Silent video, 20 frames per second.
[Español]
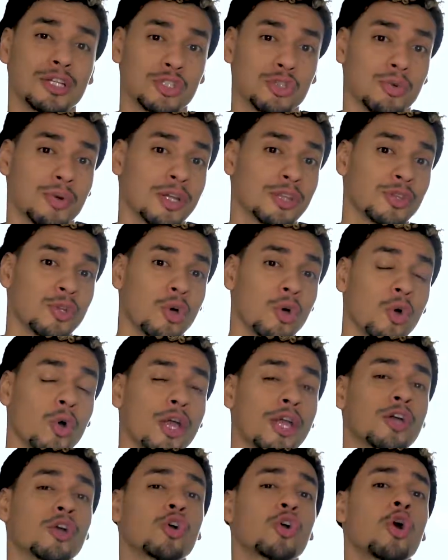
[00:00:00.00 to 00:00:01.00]
sobre todo
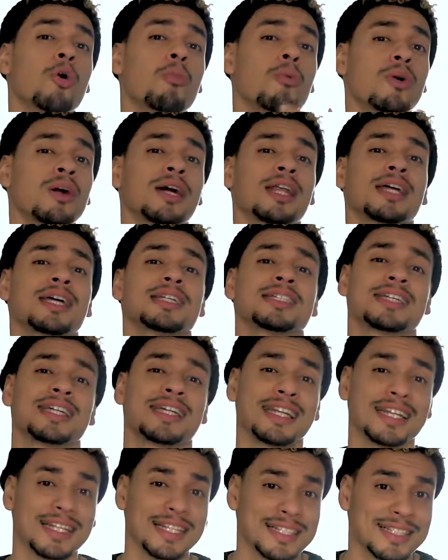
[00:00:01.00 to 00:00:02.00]
en cómo crecer
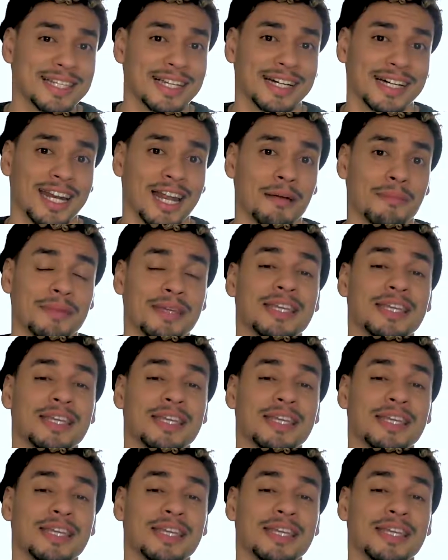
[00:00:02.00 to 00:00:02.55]
en Instagram